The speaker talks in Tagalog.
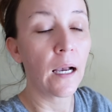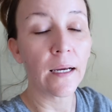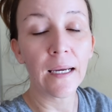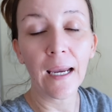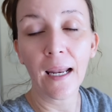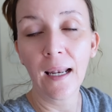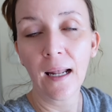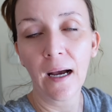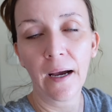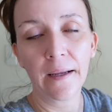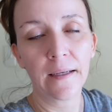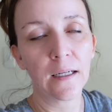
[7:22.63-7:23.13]

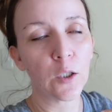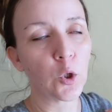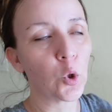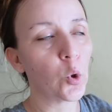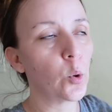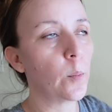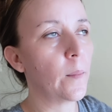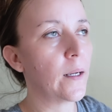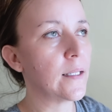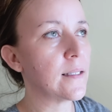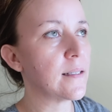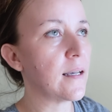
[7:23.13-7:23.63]
kailangan ng 2
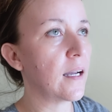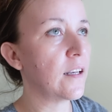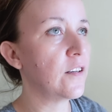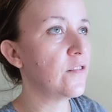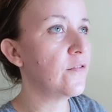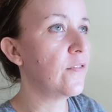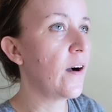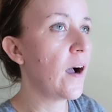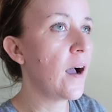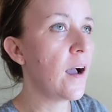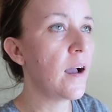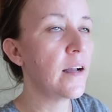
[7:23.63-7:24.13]
months
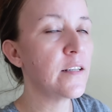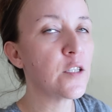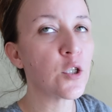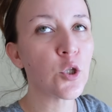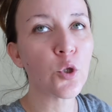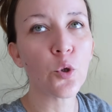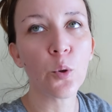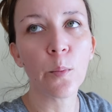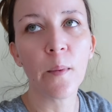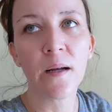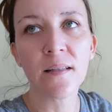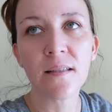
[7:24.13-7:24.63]
advance,
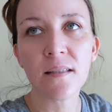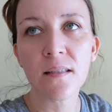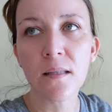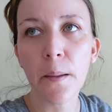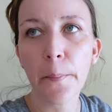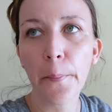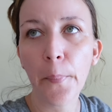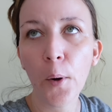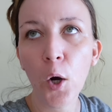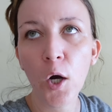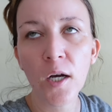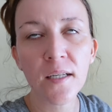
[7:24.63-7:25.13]
2 months
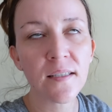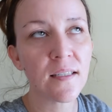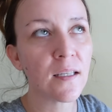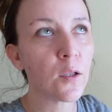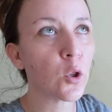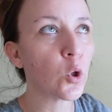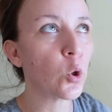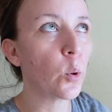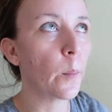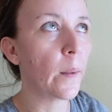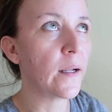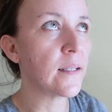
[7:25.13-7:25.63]
deposit,
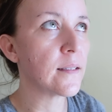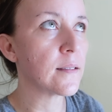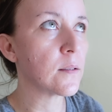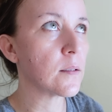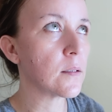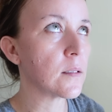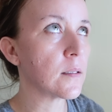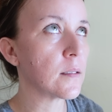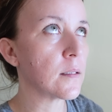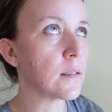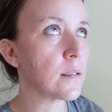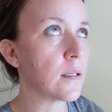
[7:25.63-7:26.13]
2
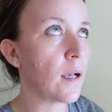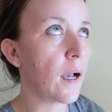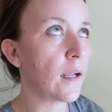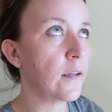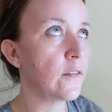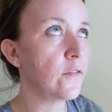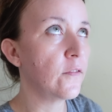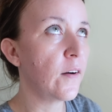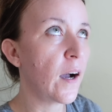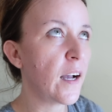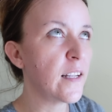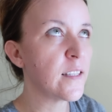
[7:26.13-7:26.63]
months
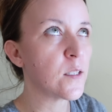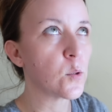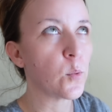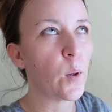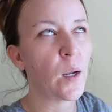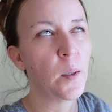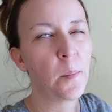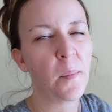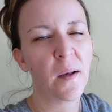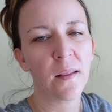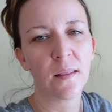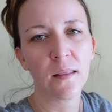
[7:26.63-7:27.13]
advance,
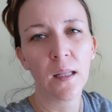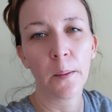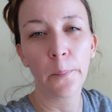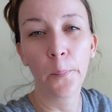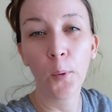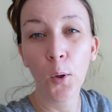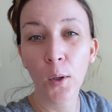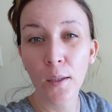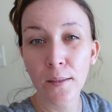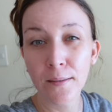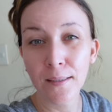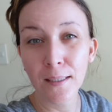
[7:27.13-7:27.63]
1 month
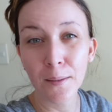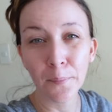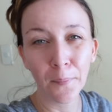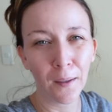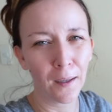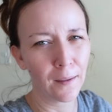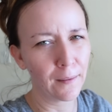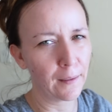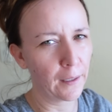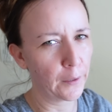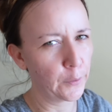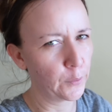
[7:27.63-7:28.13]
deposit,
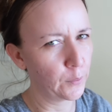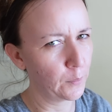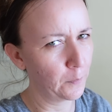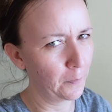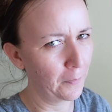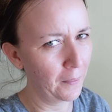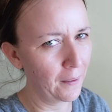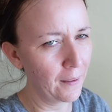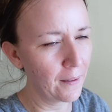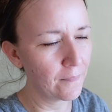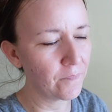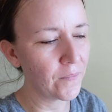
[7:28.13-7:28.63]
mga ganun
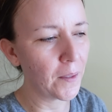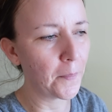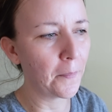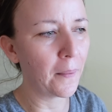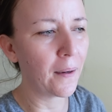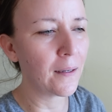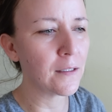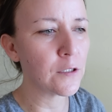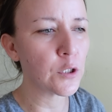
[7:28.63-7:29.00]
pa, ba diba?